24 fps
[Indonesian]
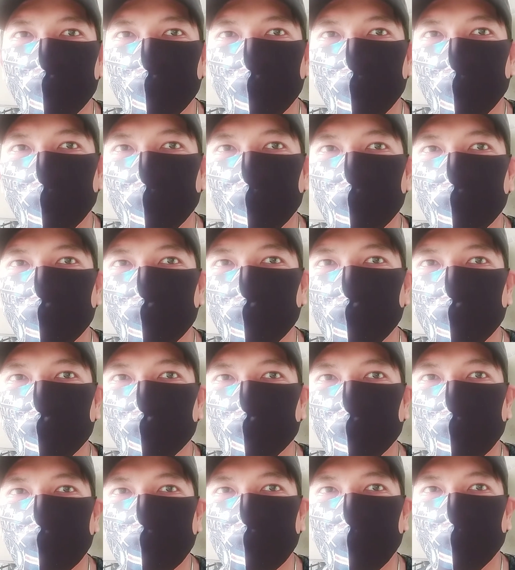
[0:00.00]
ya
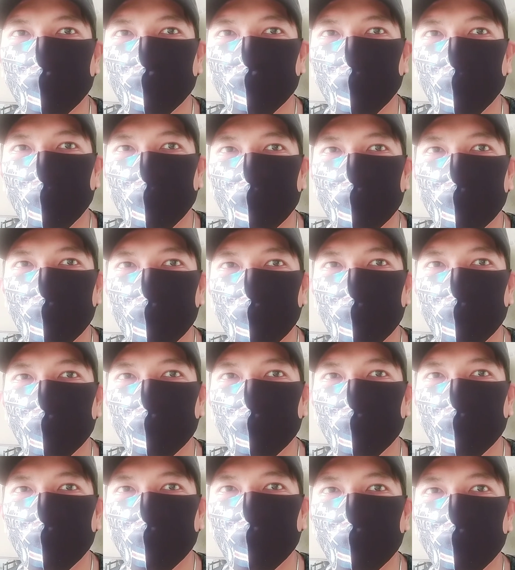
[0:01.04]
pertama
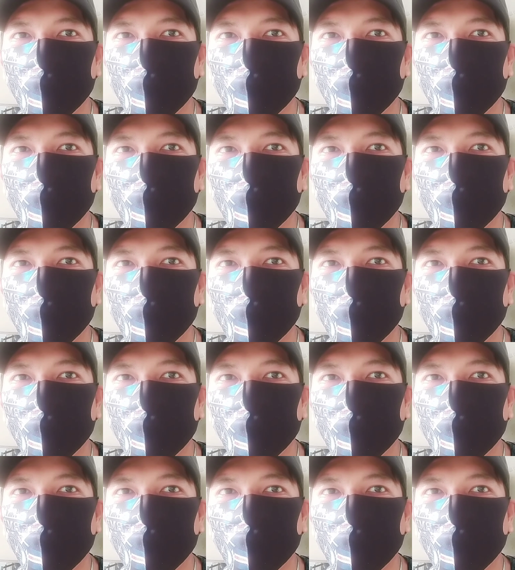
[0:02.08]
ini